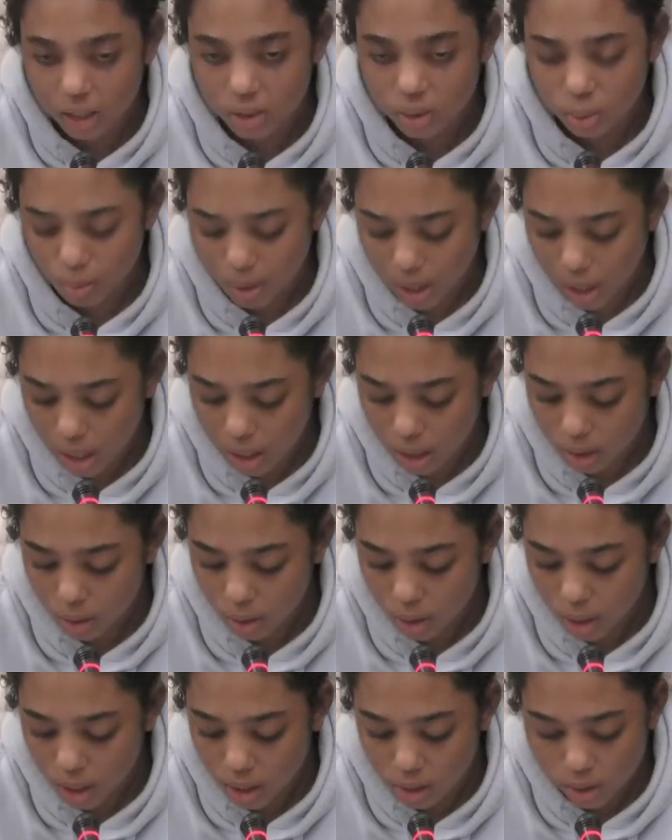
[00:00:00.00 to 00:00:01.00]
que estuvieran
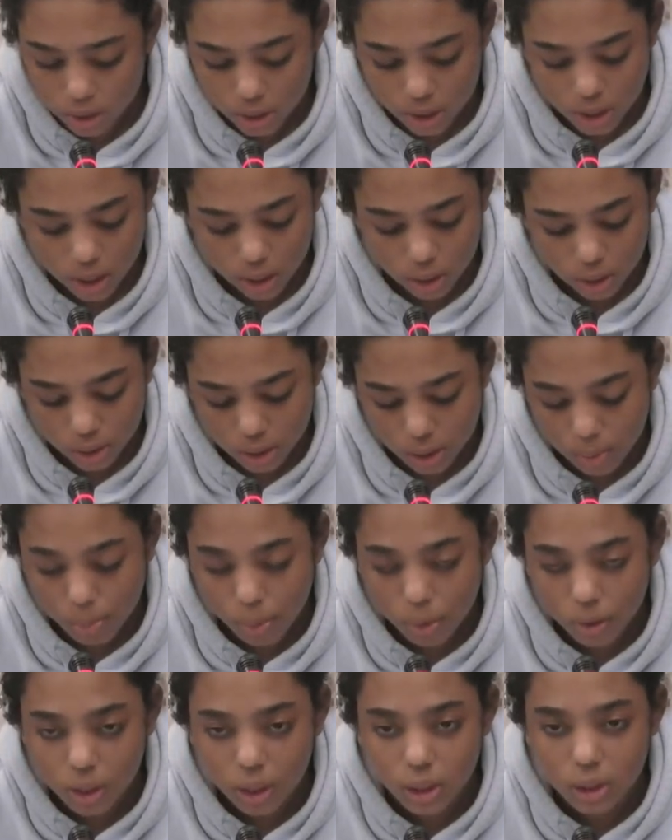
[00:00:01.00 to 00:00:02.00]
recogidos ciertos
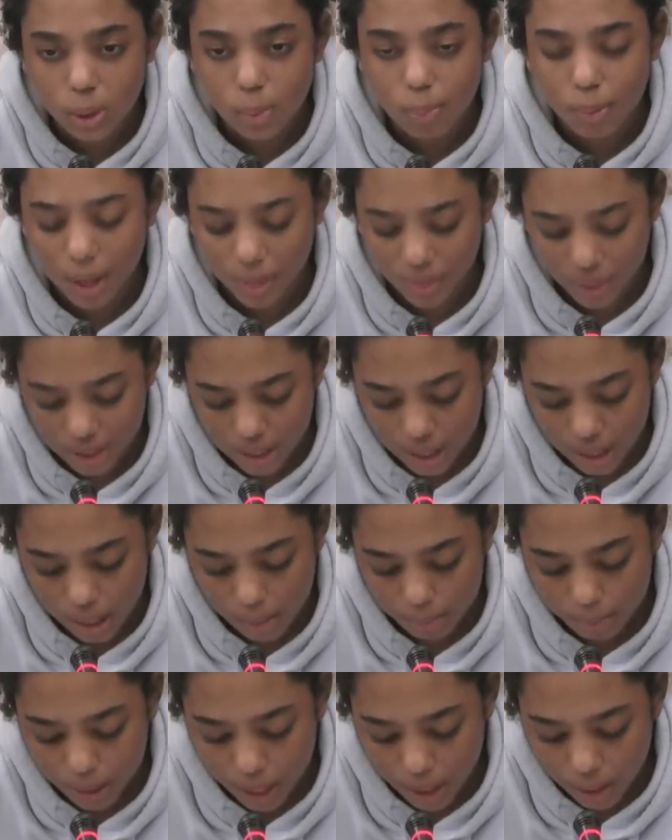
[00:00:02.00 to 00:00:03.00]
deportes o plazas
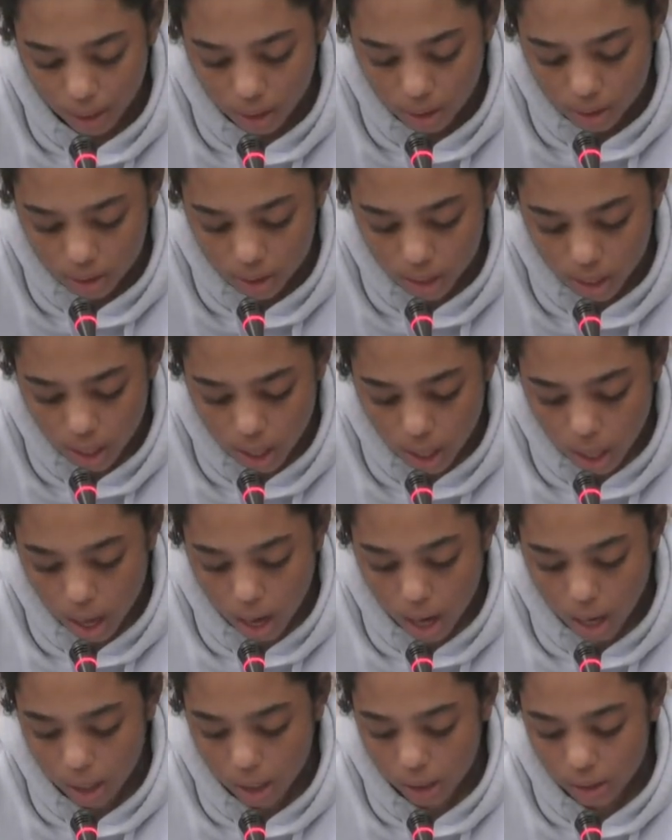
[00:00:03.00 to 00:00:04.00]
adaptadas
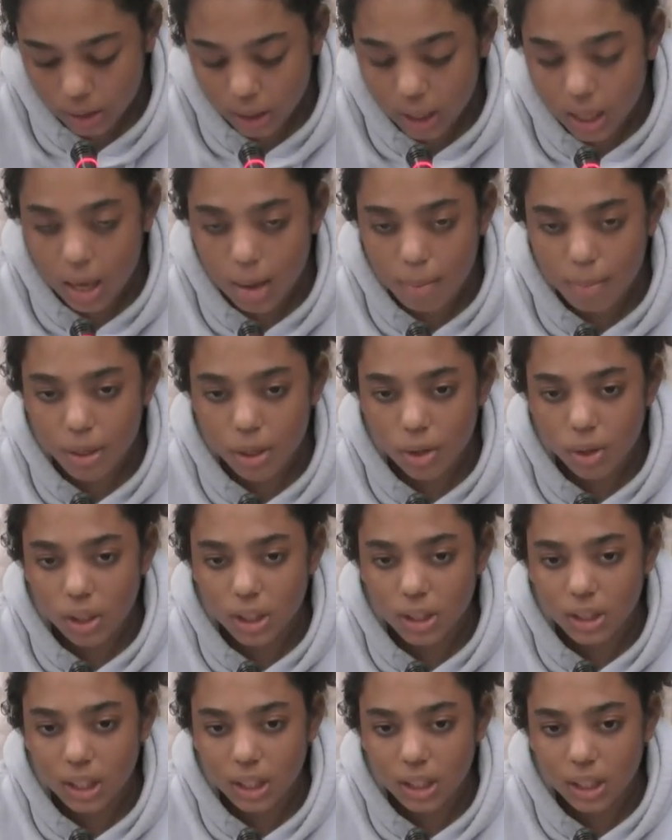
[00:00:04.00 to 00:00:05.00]
a la cantidad de
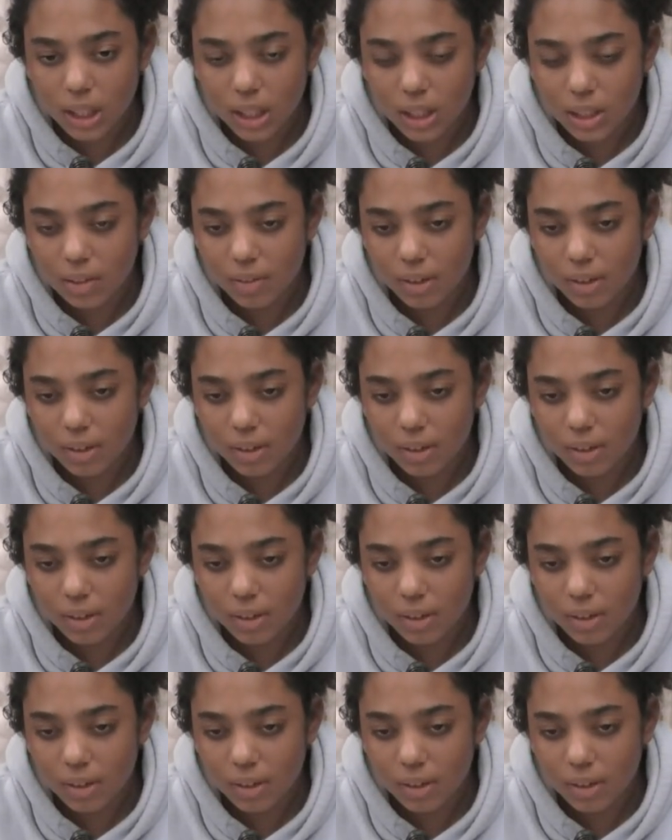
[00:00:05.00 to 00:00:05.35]
menores que tienen